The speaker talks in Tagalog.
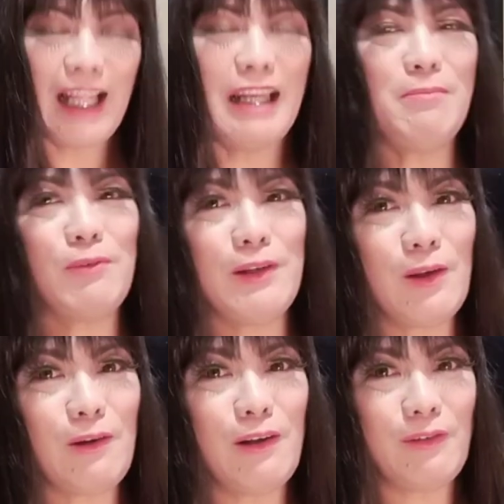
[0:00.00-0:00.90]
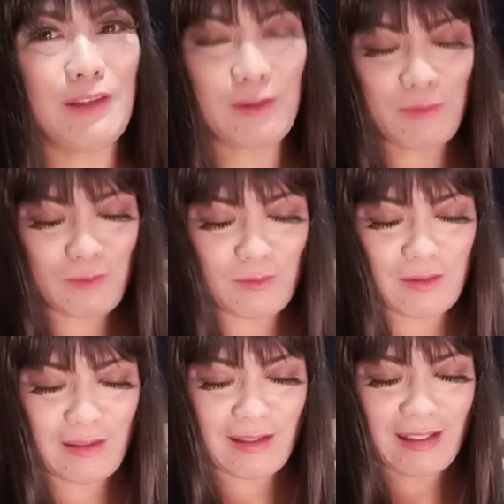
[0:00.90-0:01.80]
Alam ko na kung anong itong
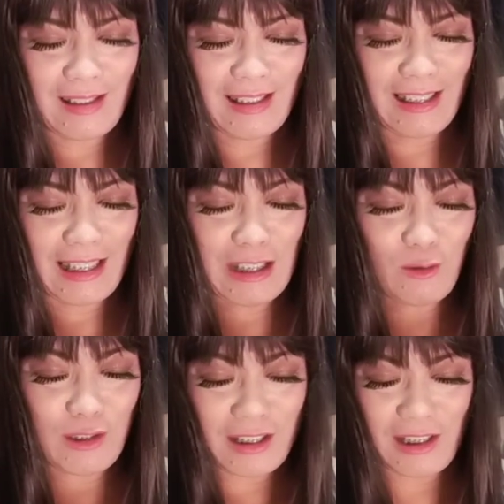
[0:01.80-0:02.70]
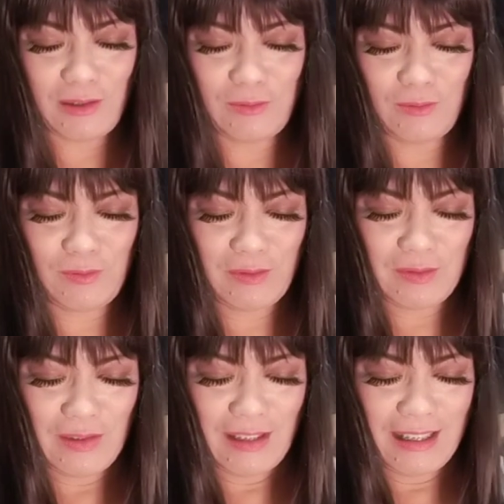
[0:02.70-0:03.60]
in-order ko.
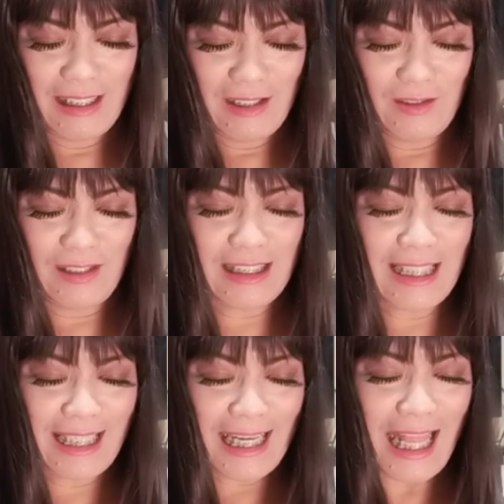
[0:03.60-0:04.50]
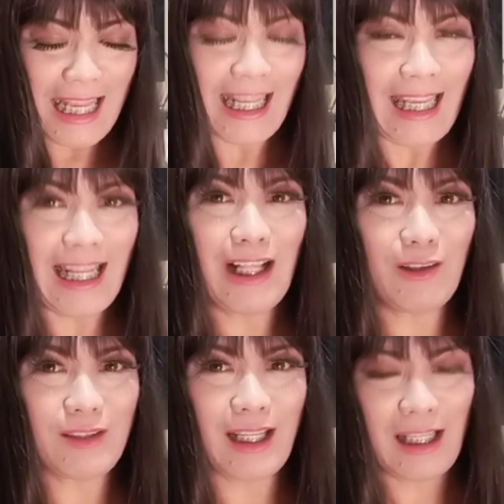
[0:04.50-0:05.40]
Uh, kasi kailangan na kailangan
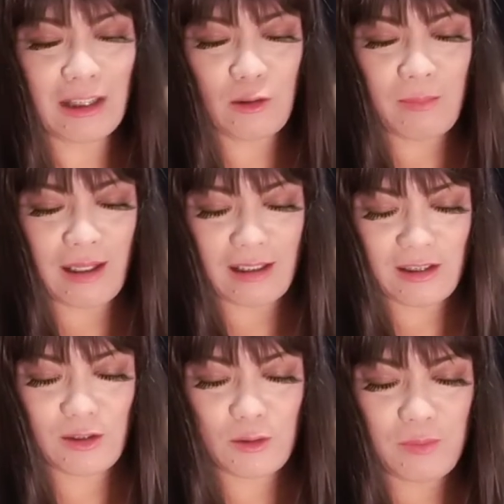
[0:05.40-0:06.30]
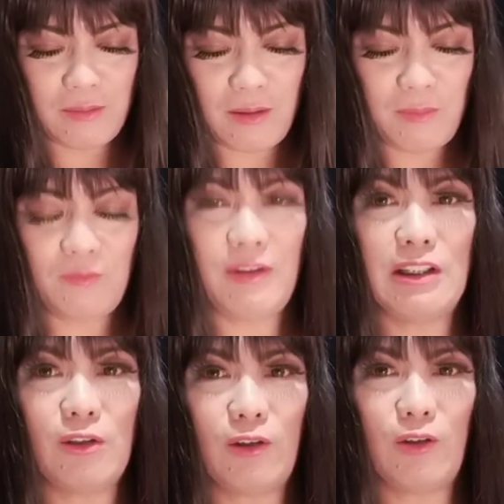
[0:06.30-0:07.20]
ko talaga to, Mangs. Tuwing
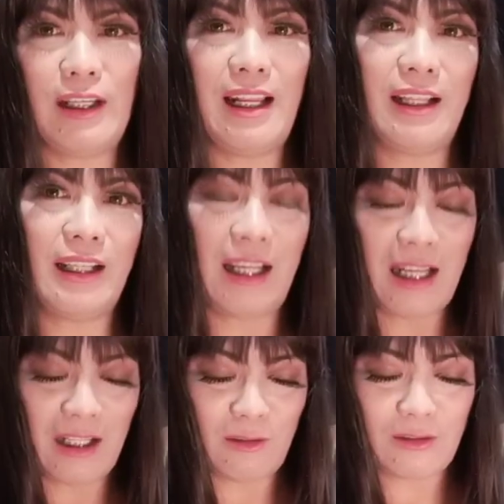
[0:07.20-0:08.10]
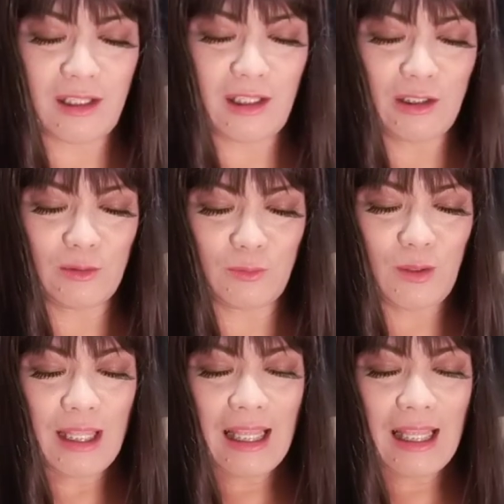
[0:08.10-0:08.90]
mag-video ako, kailangan na kailangan ko talaga to.